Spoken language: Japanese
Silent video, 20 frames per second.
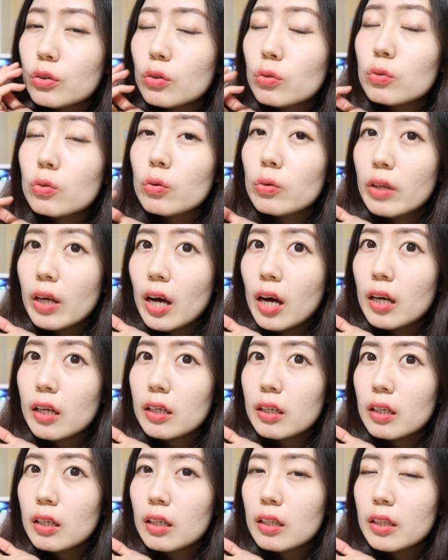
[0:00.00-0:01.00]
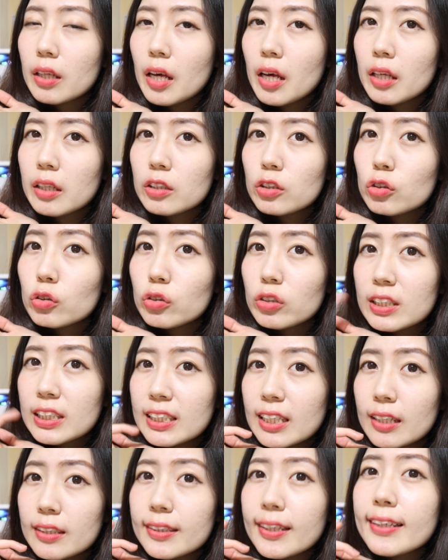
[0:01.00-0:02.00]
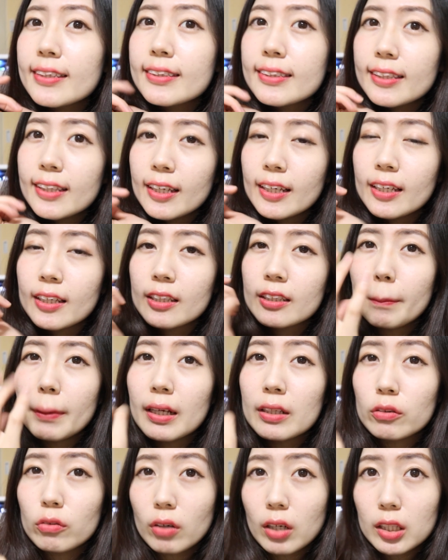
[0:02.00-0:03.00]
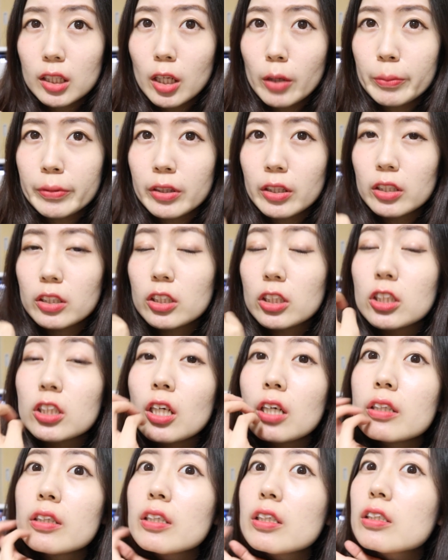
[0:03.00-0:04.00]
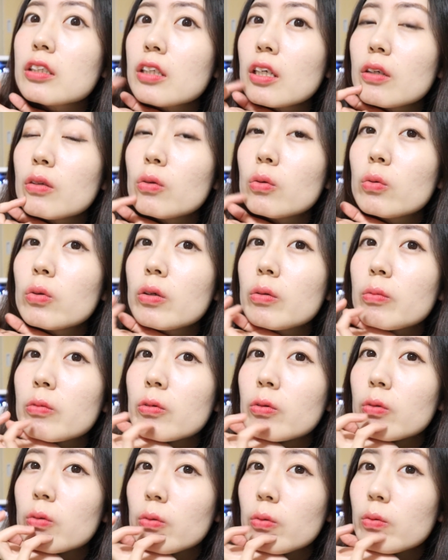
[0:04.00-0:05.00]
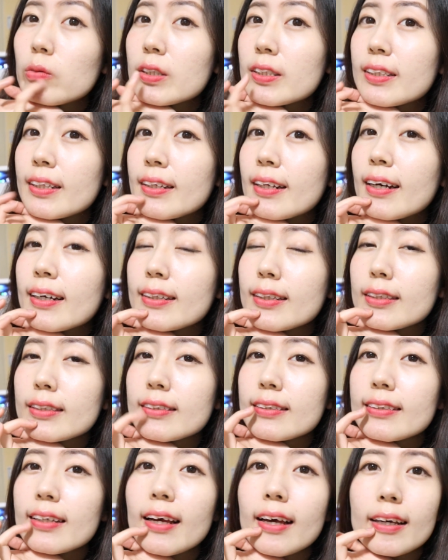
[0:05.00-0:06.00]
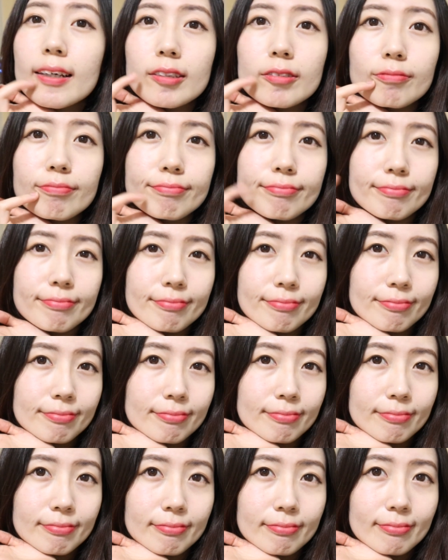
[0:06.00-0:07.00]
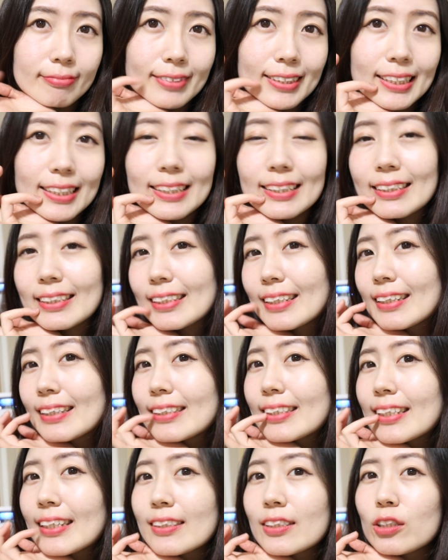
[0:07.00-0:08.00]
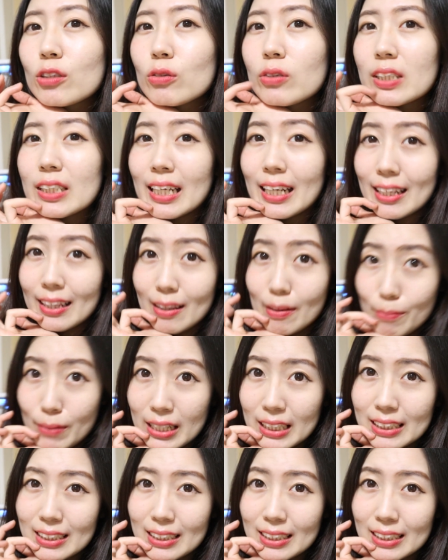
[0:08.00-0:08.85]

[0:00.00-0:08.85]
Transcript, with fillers: ちょっとねあれからねちょっと時間経ってパンとか食べたりしたんですけど、でも落ちてないですね。しっかり着色されてま